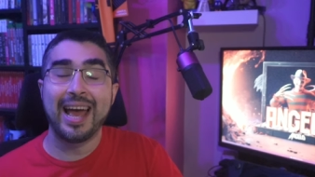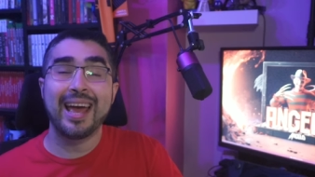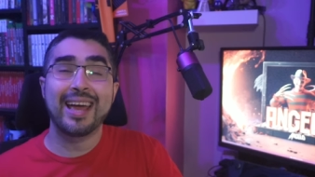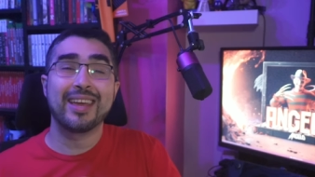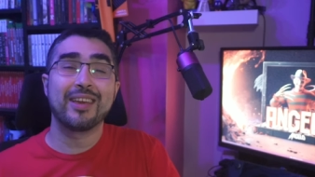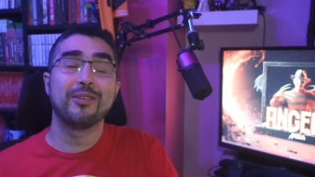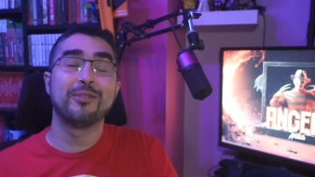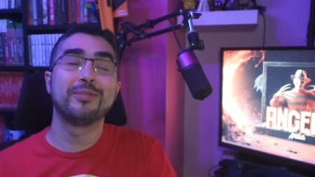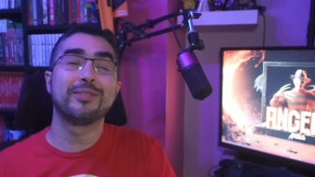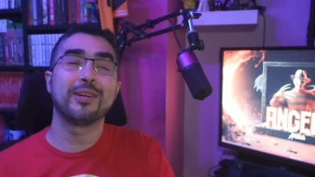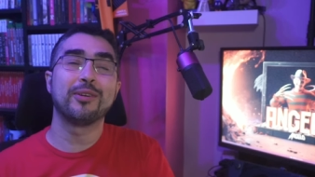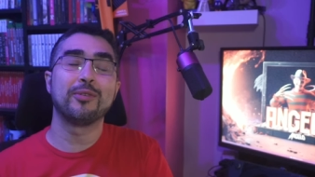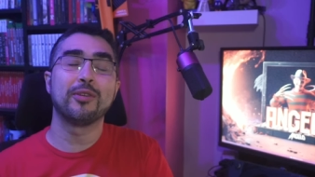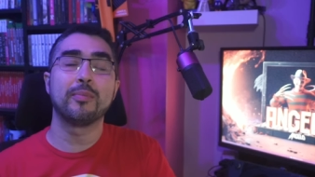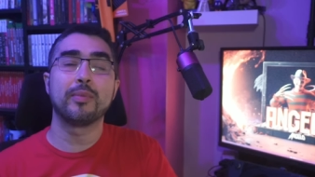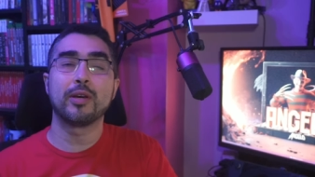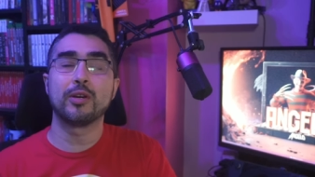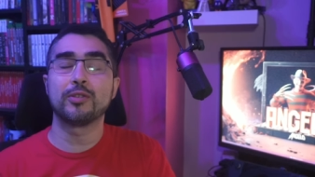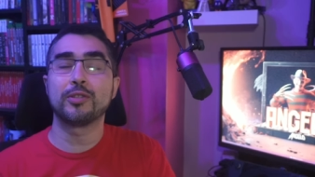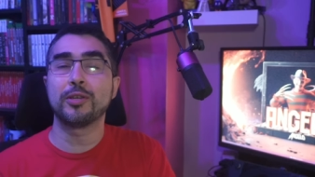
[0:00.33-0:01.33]
Hey, un
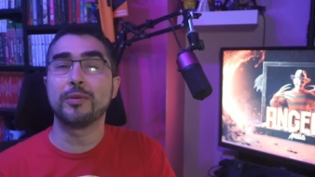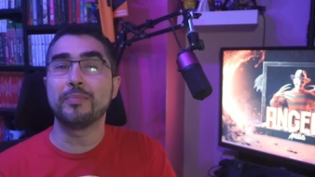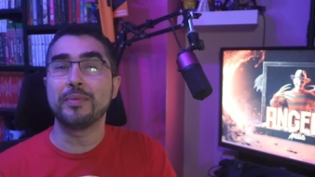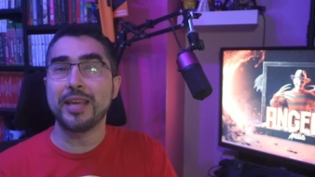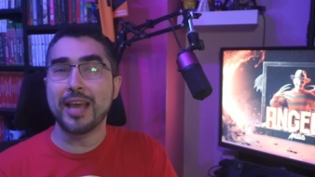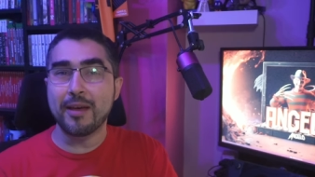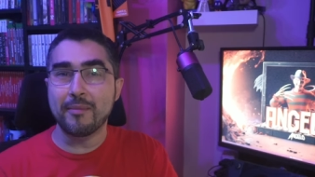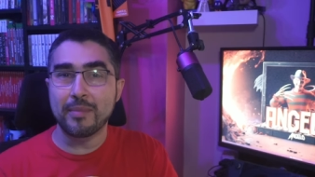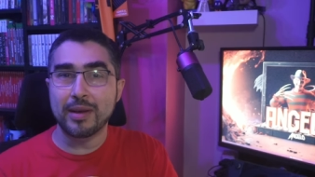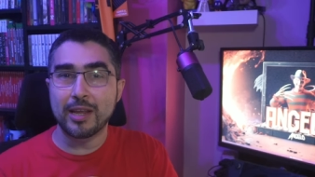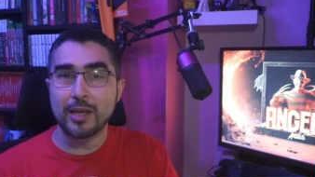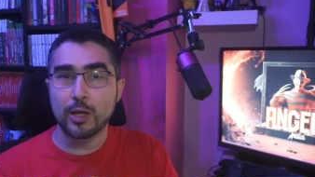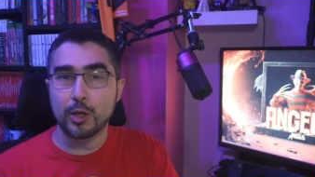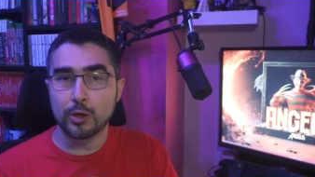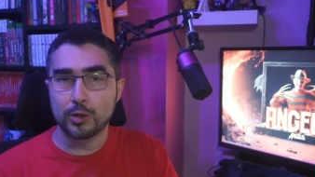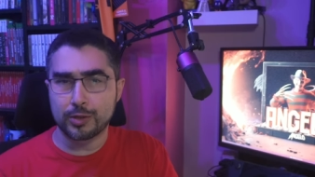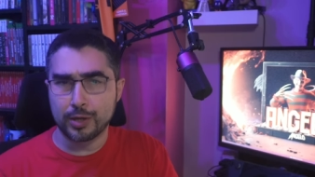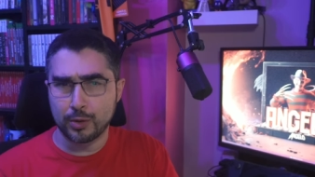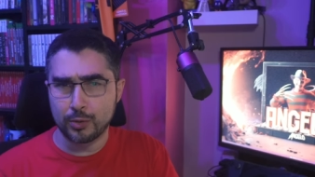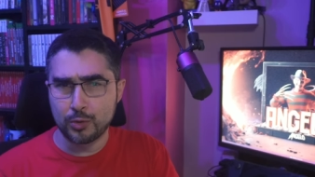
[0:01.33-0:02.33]
saludo amigos y
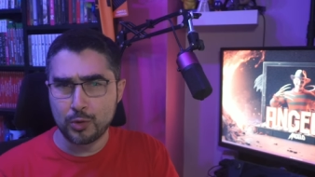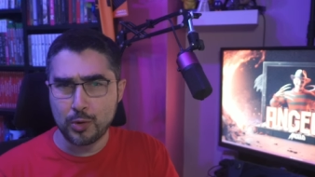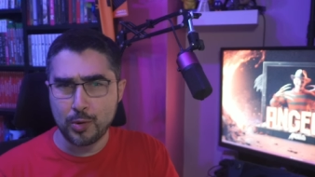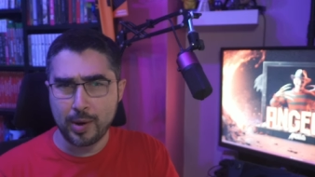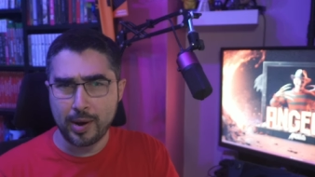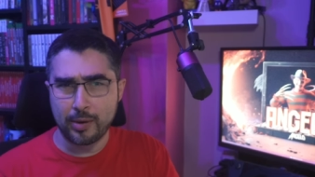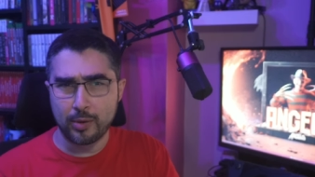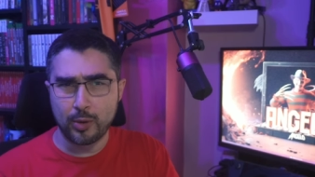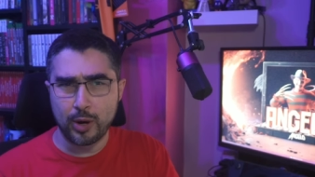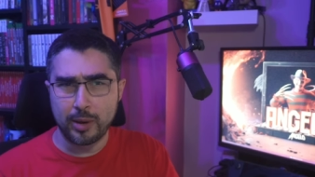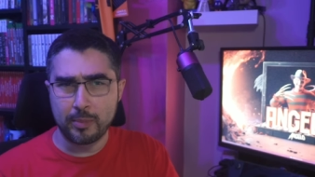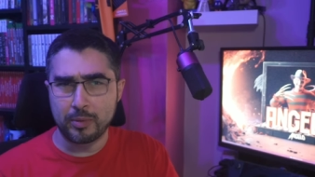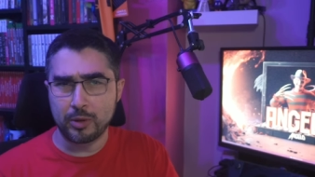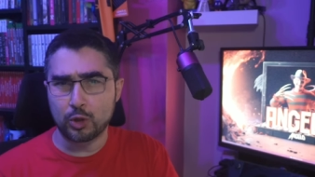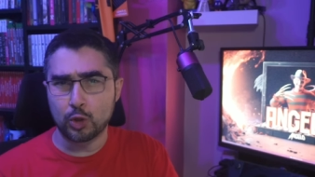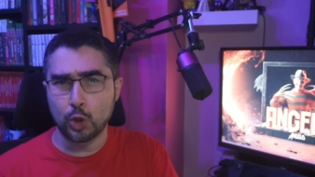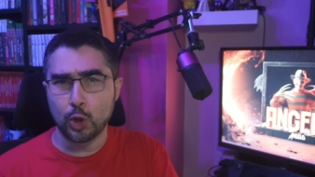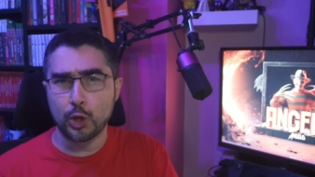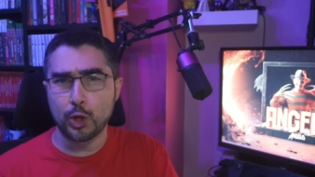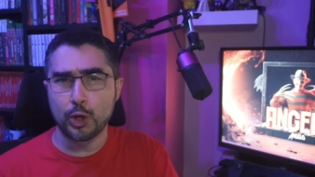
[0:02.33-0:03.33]
bienvenidos a un nuevo
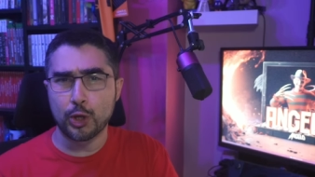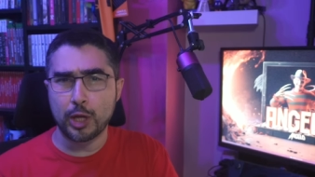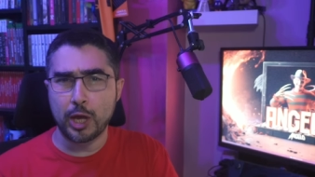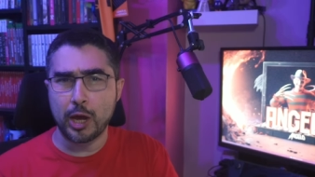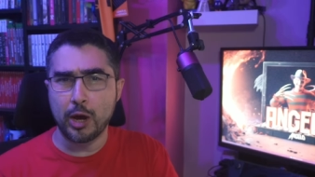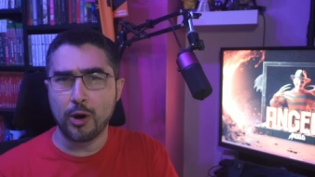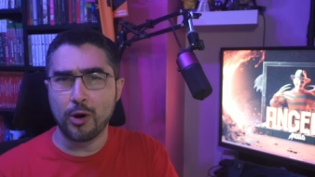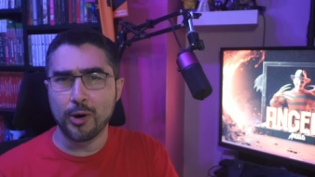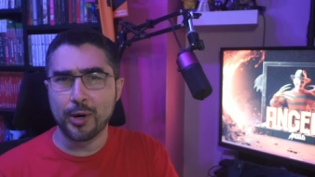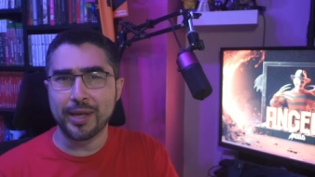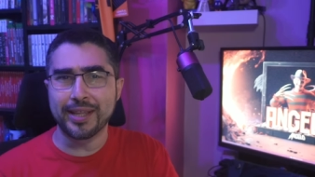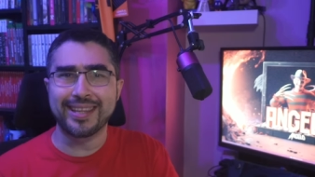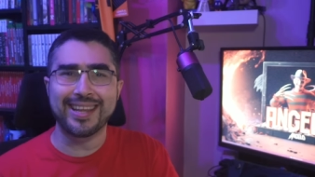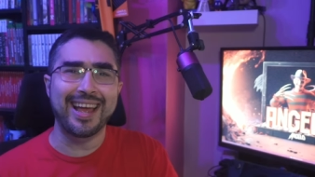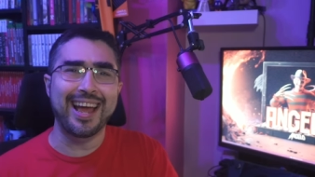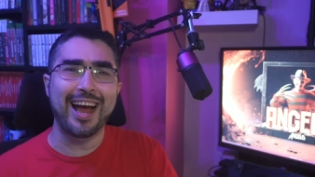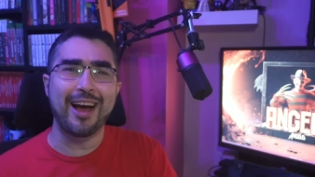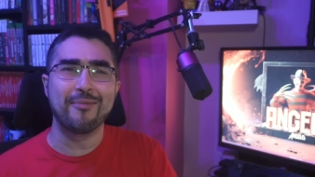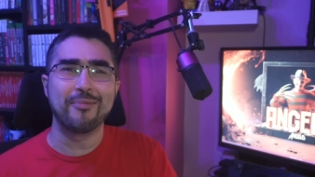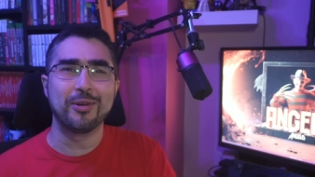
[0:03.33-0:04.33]
episodio de Hoy
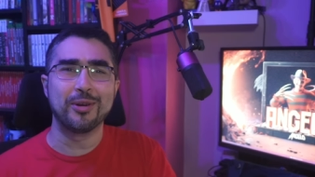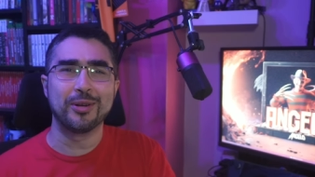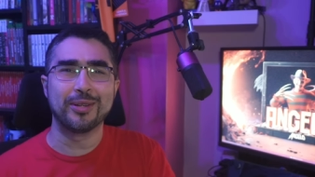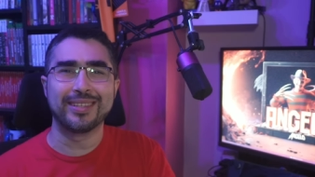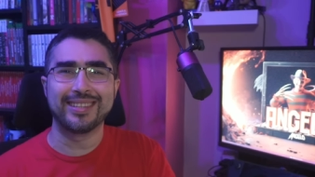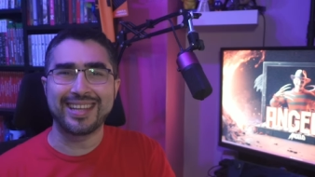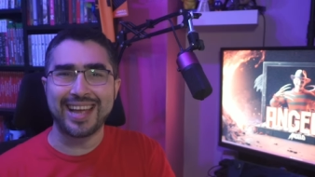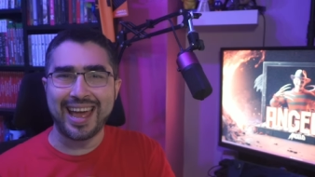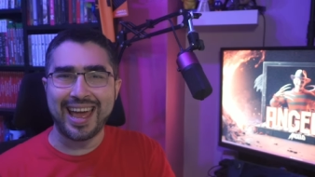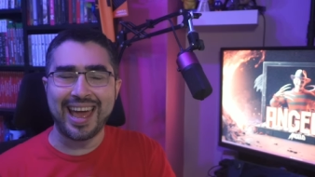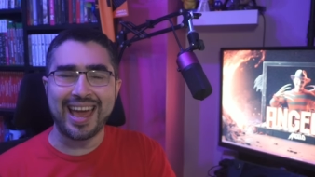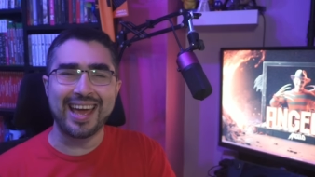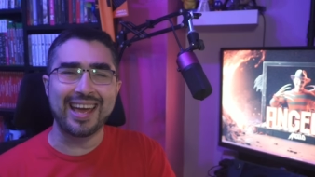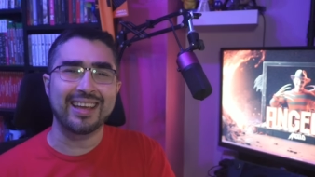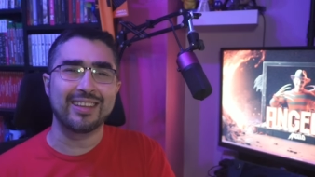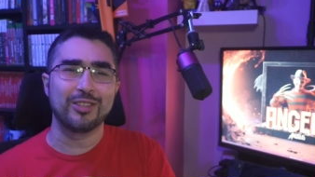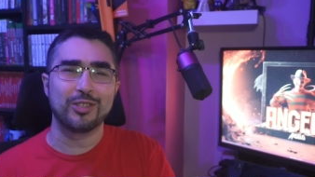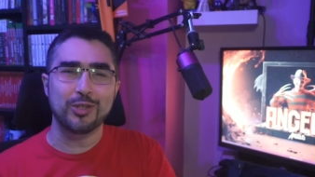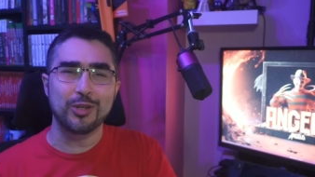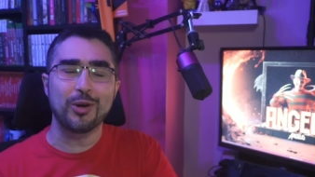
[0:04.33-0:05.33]
te hablo
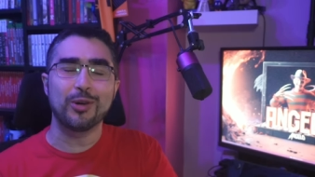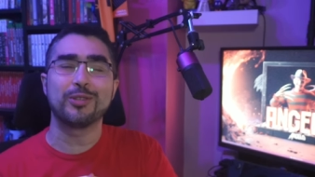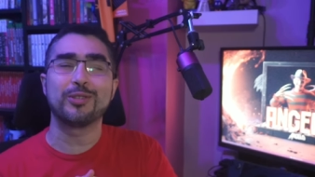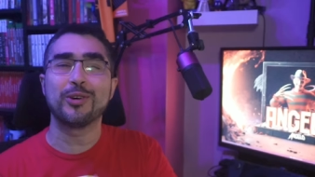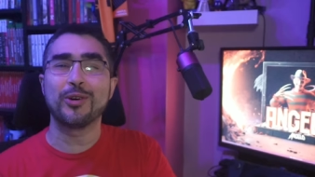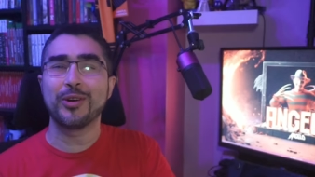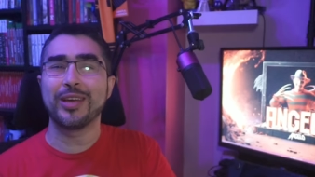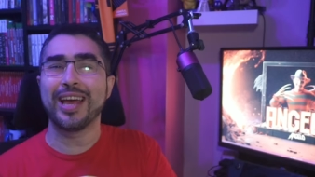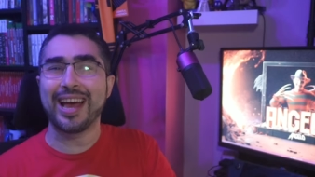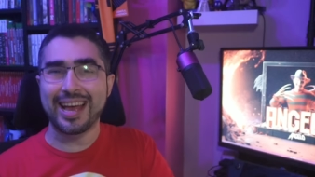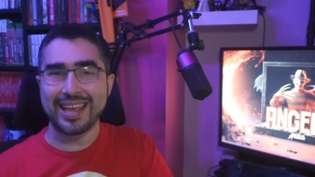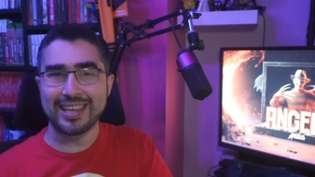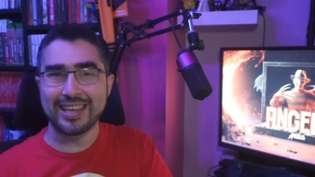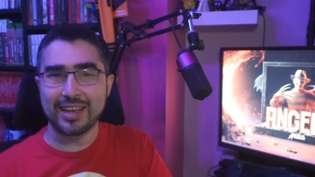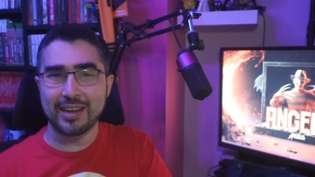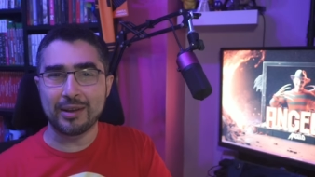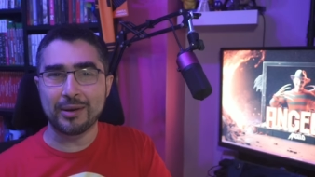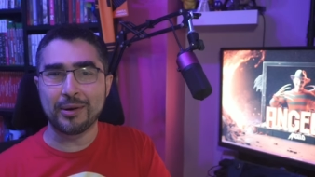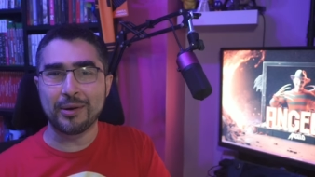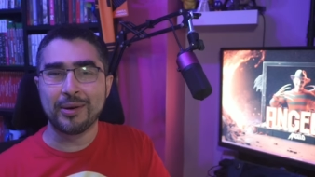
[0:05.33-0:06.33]
de Yo soy
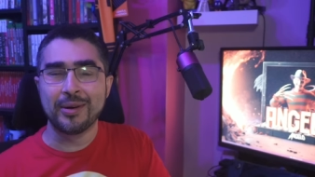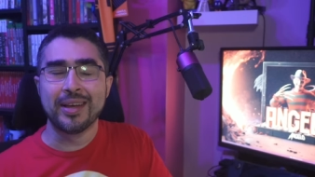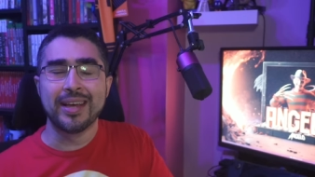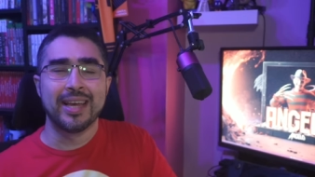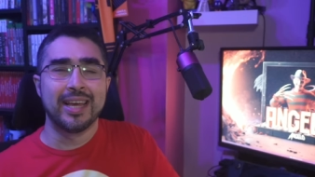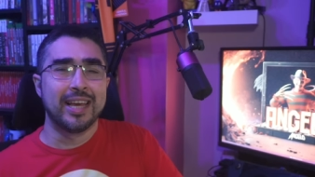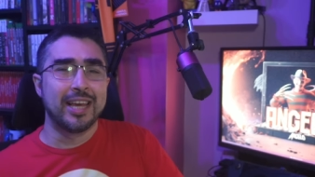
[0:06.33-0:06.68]
Angelo